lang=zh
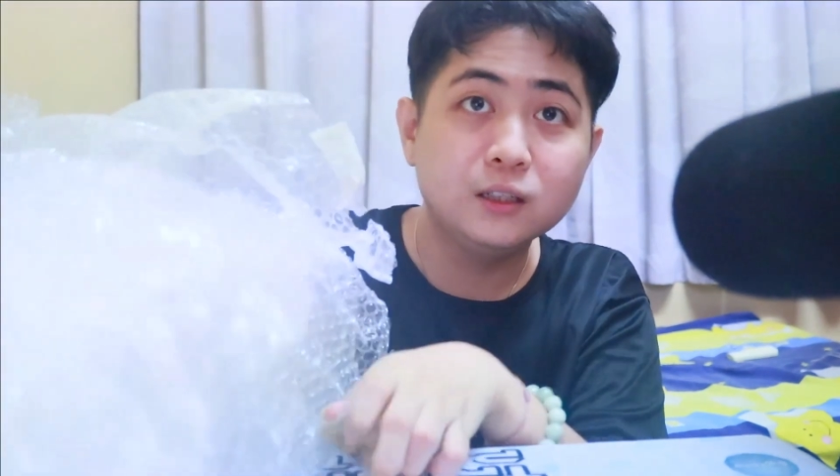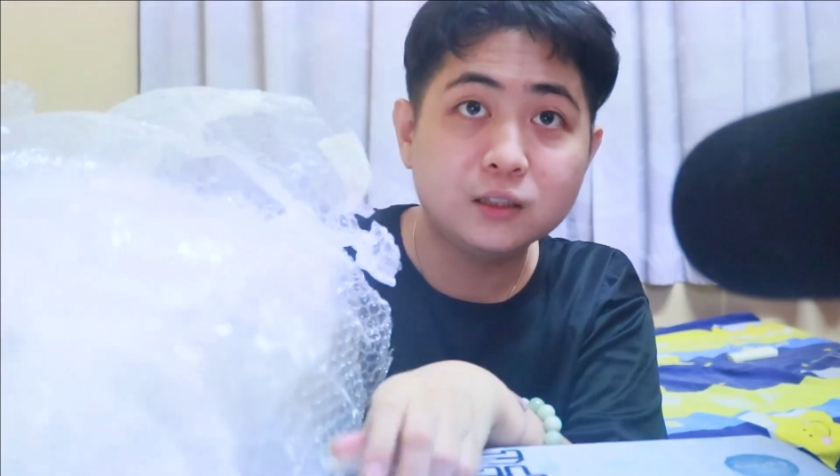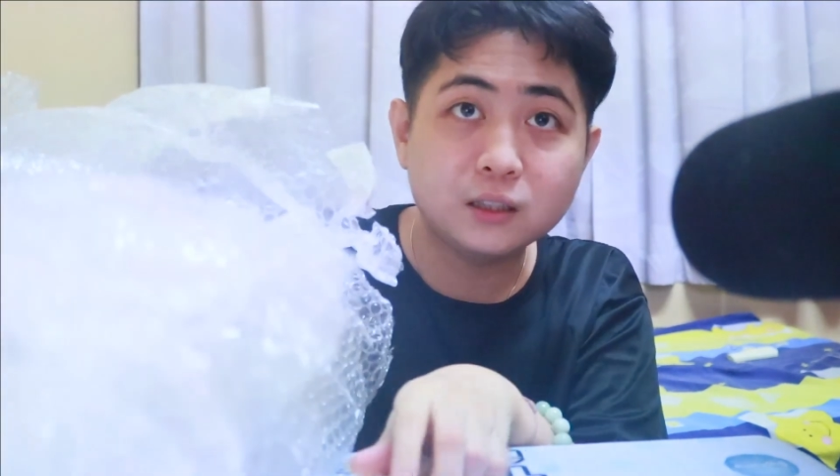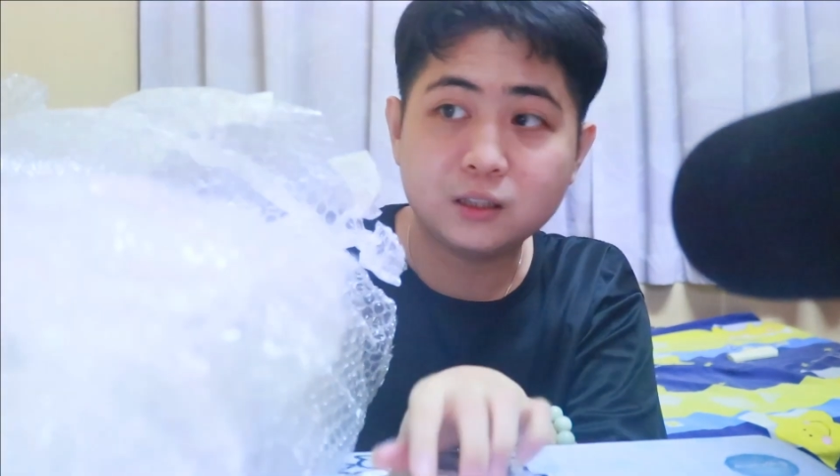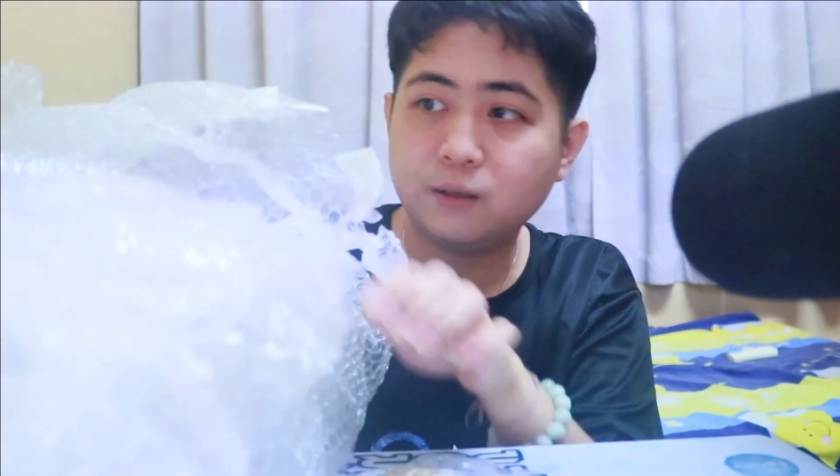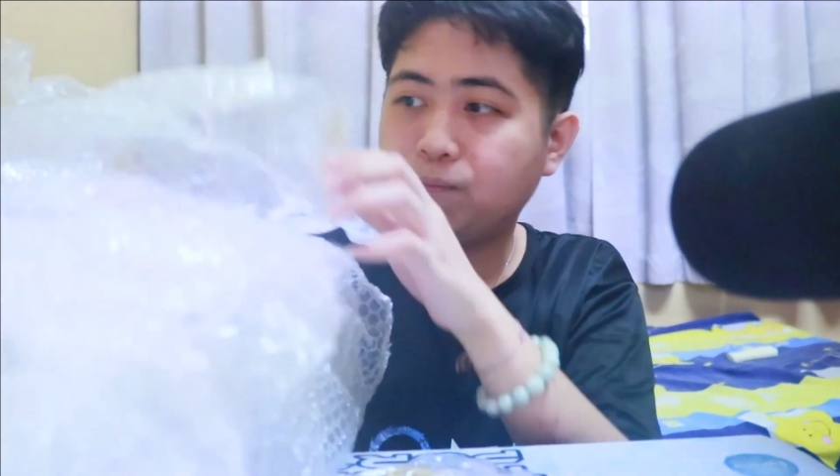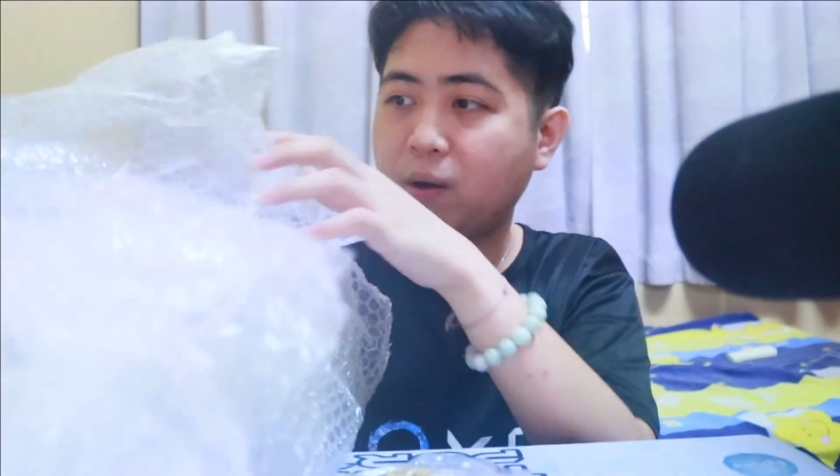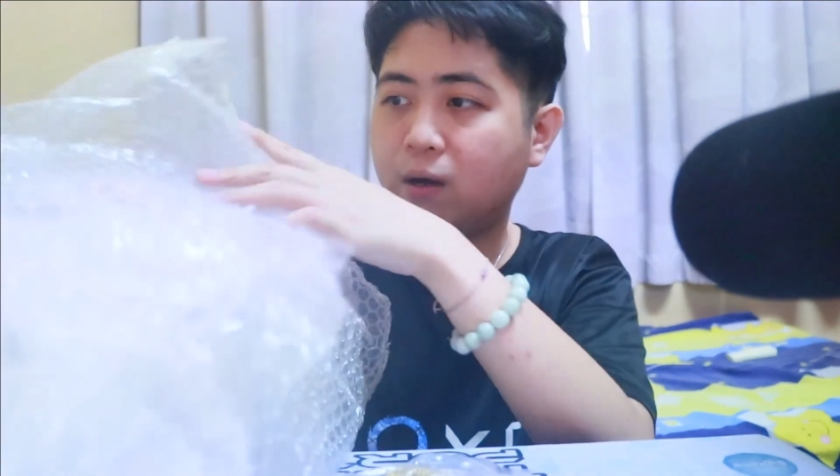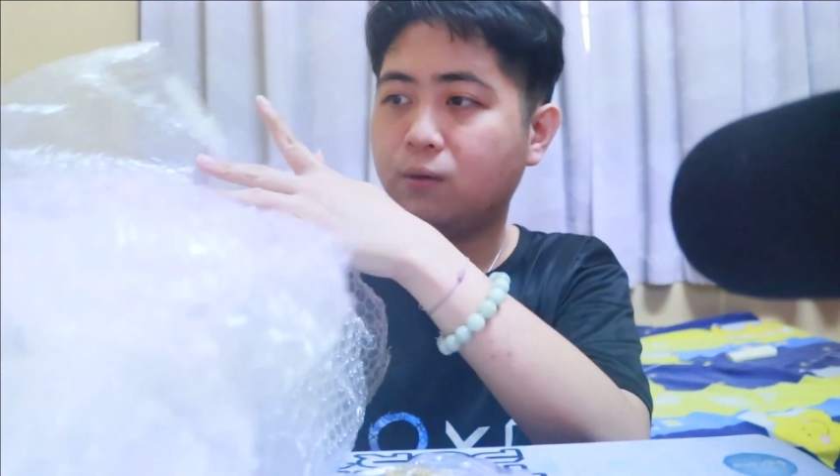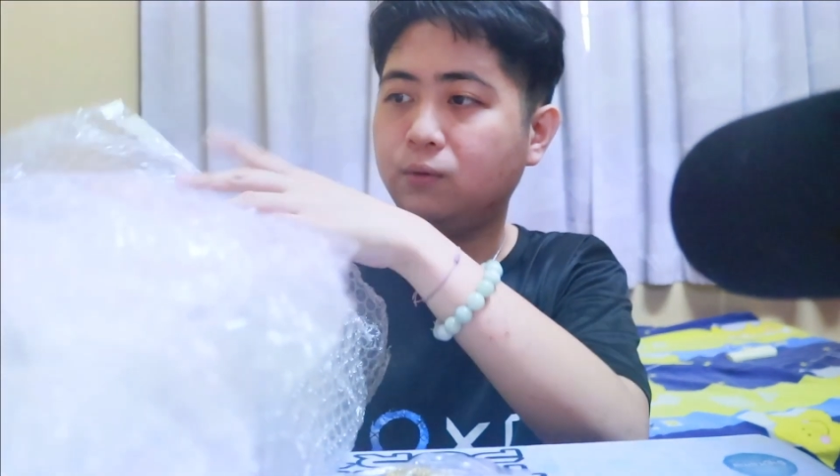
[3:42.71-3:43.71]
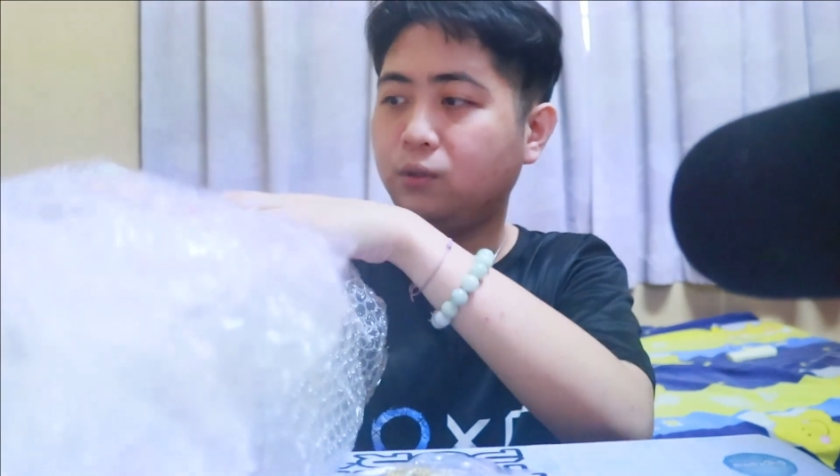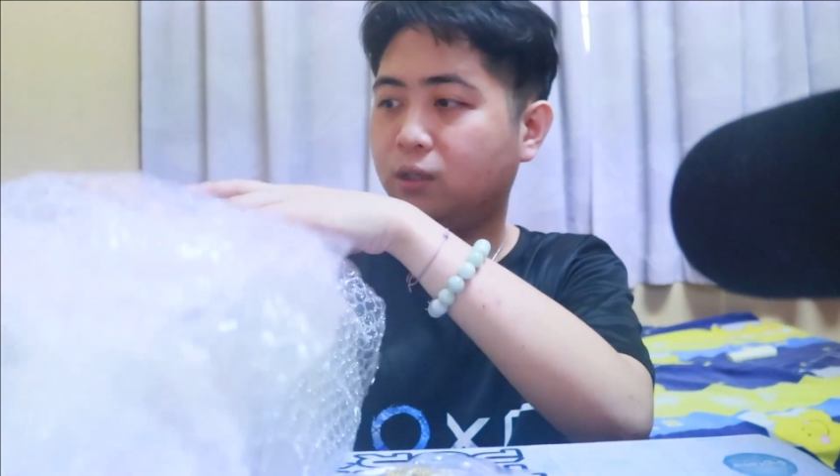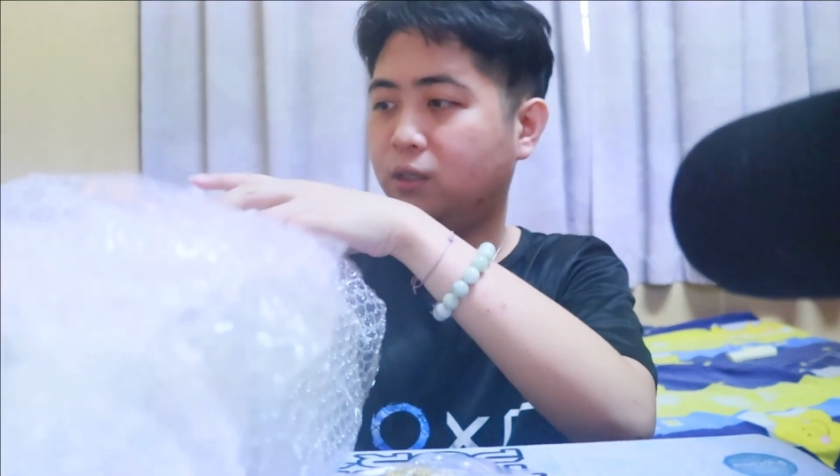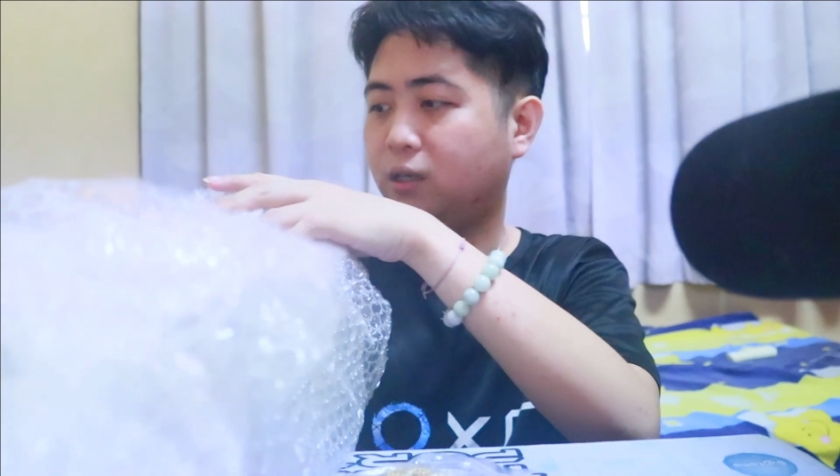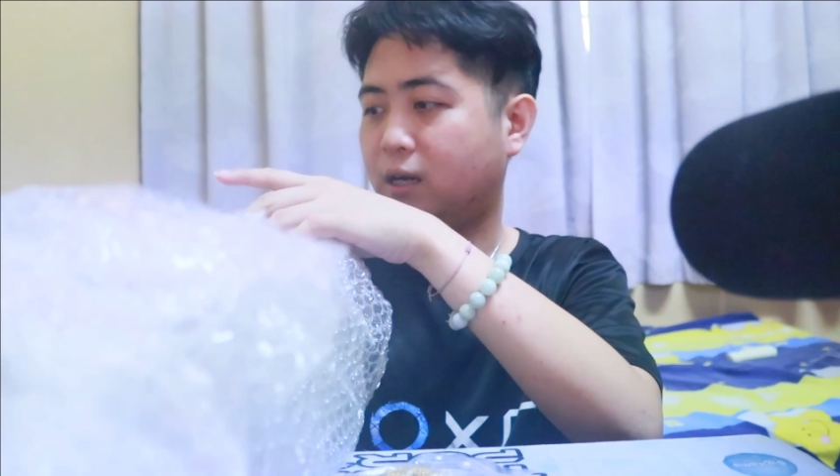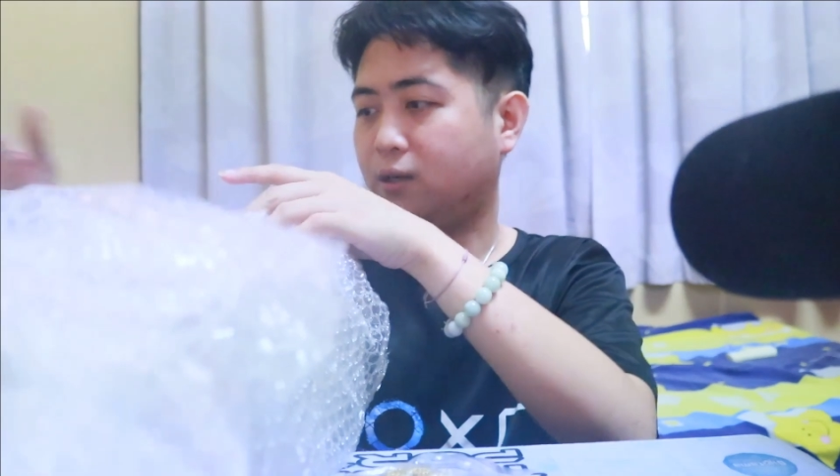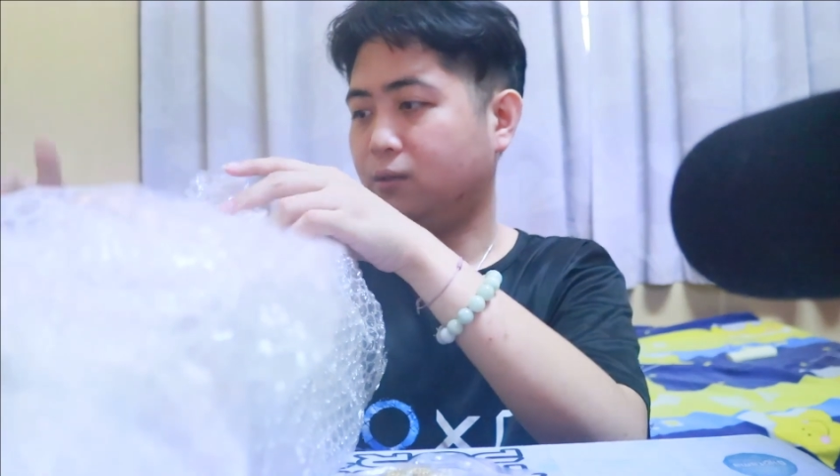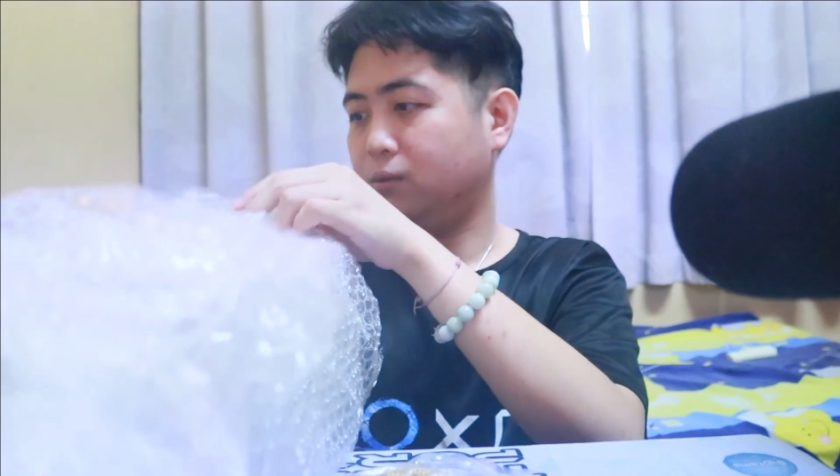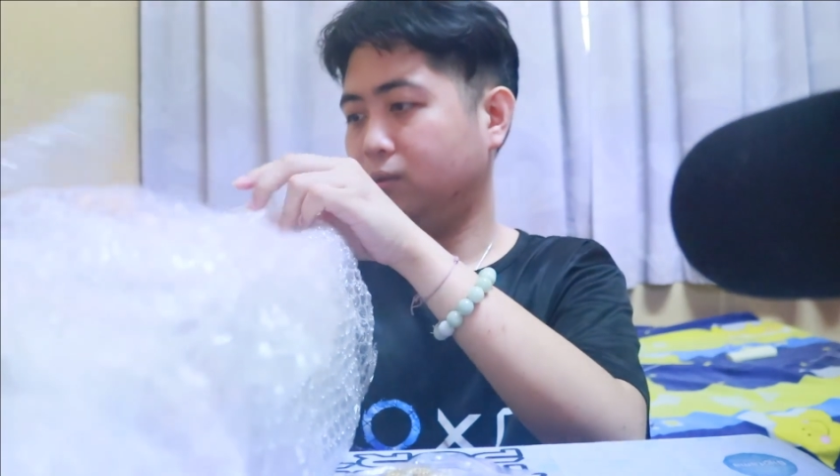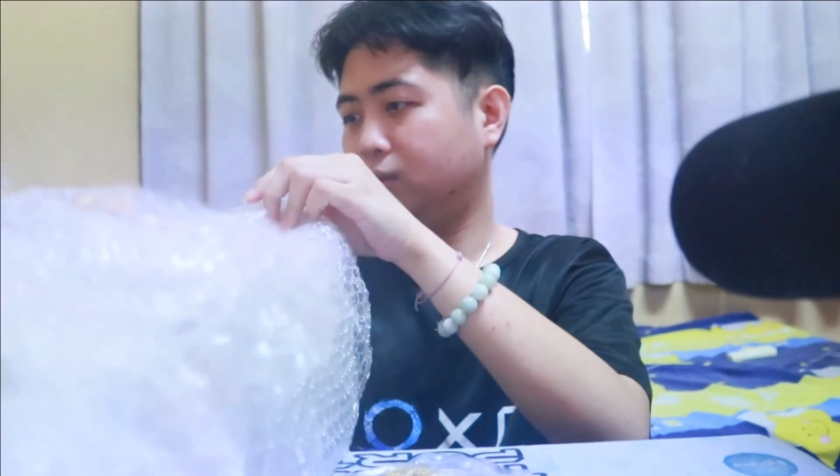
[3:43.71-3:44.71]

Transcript: 真是包得好，